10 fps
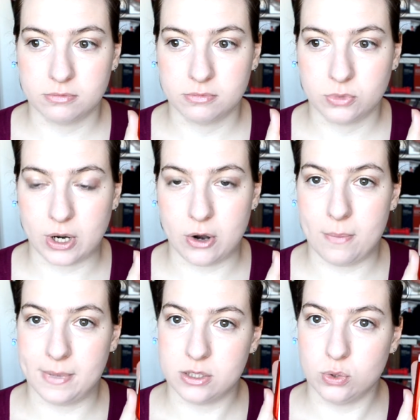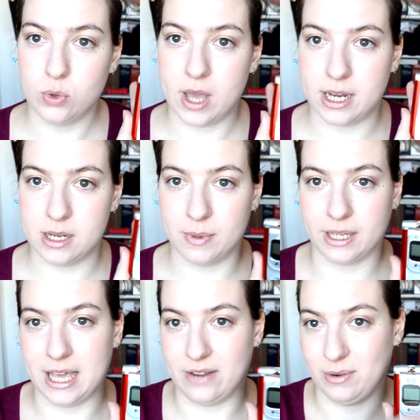un anno e mezzo, due anni,
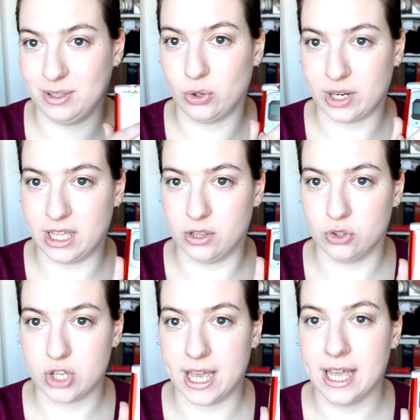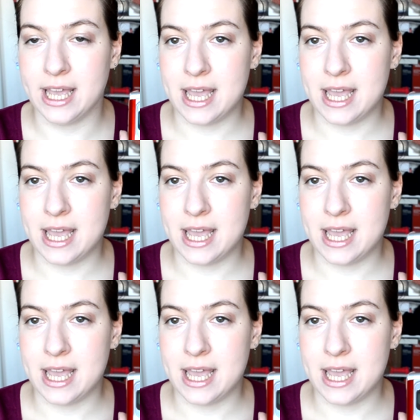perché era veramente orrendo, cioè